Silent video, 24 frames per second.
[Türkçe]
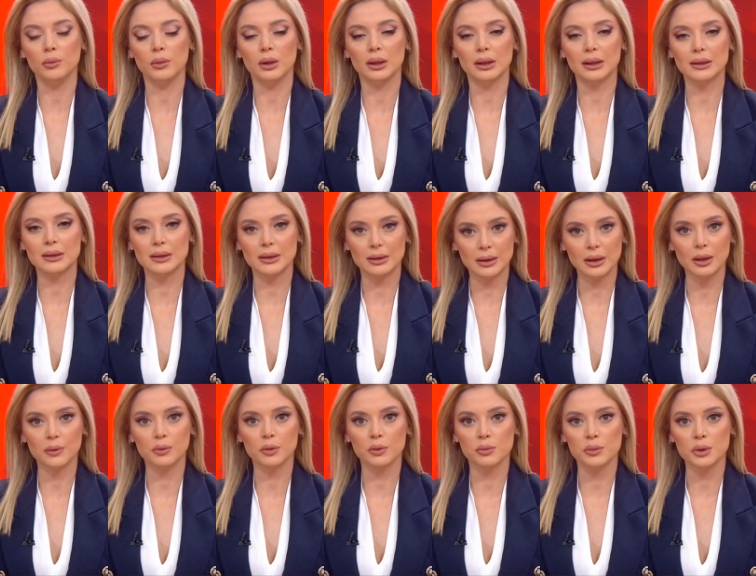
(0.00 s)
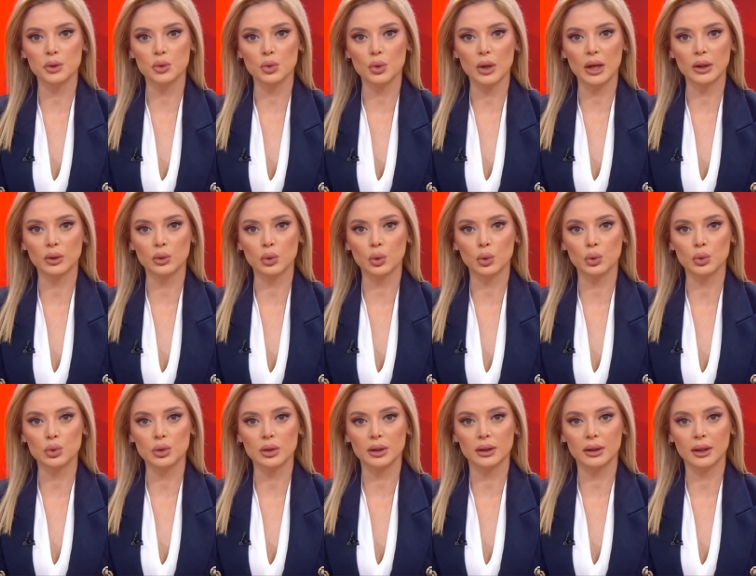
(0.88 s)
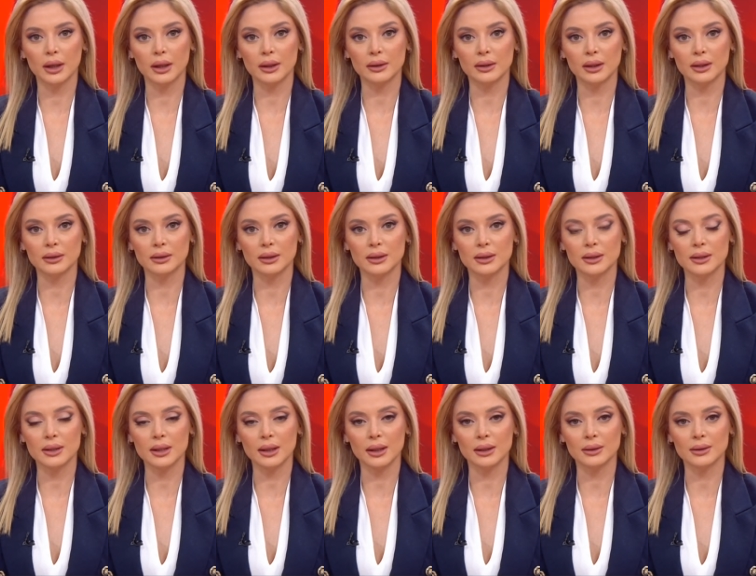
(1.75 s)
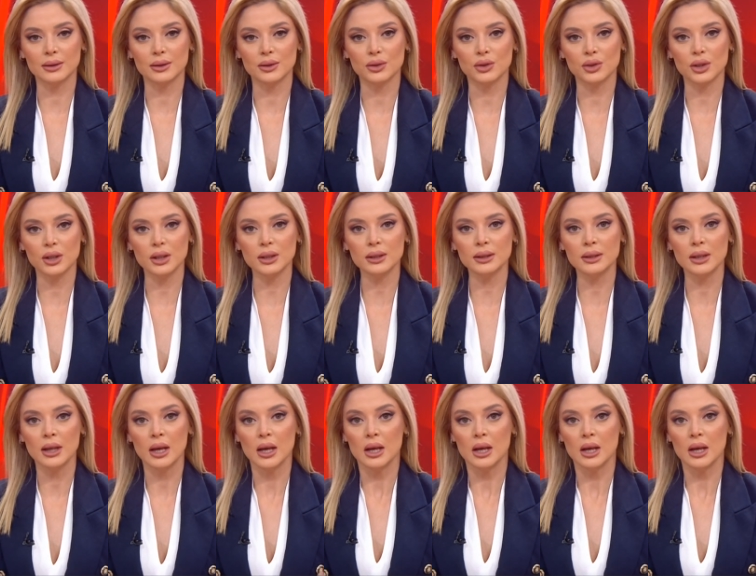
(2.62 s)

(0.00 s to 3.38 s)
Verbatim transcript: Malatya'da yapımı süren konutları ekranlarınıza getireceğiz.